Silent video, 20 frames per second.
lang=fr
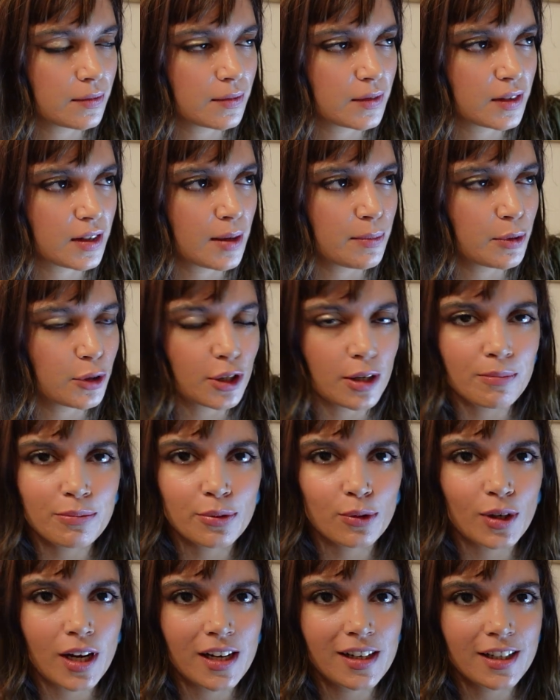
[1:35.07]
C'est un peu comme
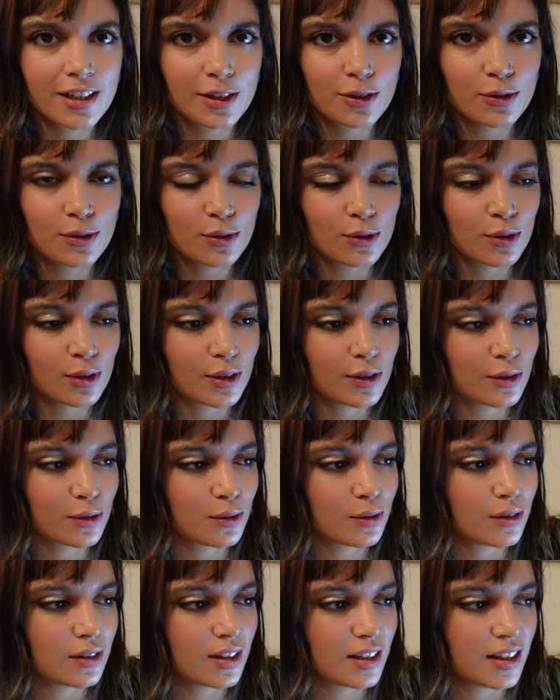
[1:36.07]
pour la lecture, ils
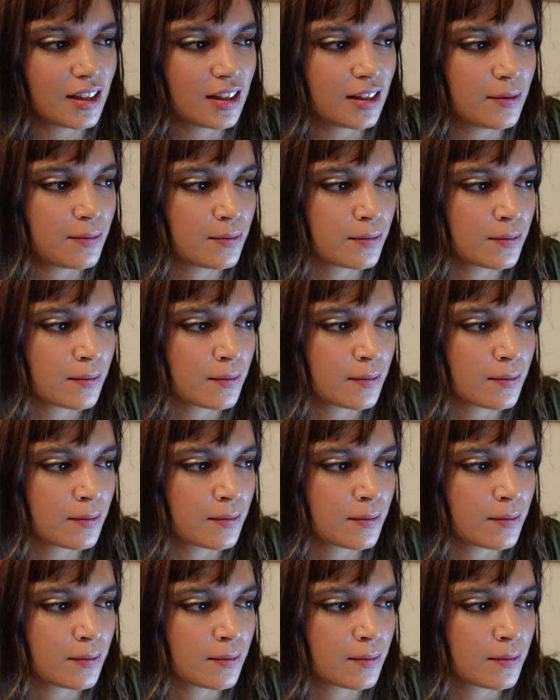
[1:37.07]
ont des,